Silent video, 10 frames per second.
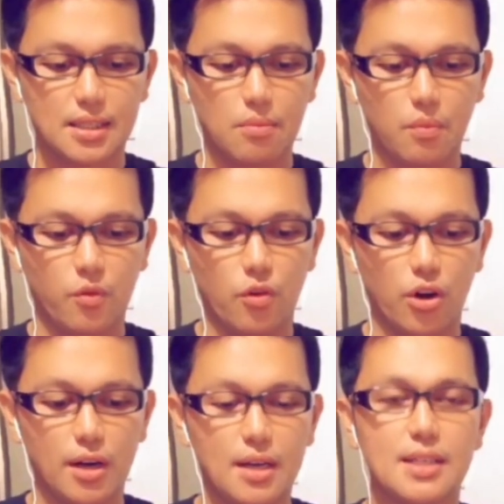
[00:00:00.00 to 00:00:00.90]
Step
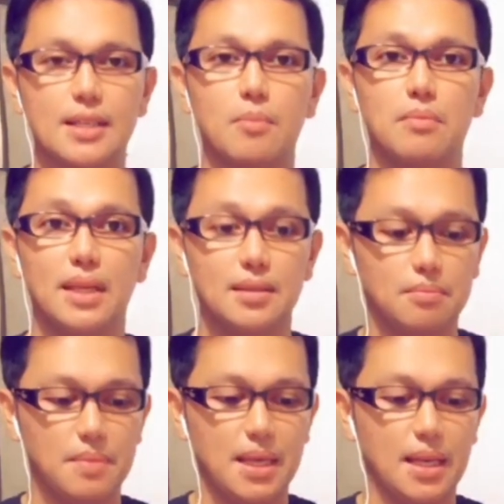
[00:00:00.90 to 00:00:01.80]
4, submit
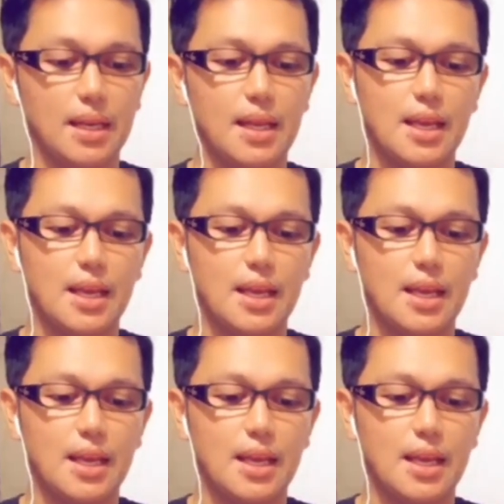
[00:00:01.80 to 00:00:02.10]
PIN.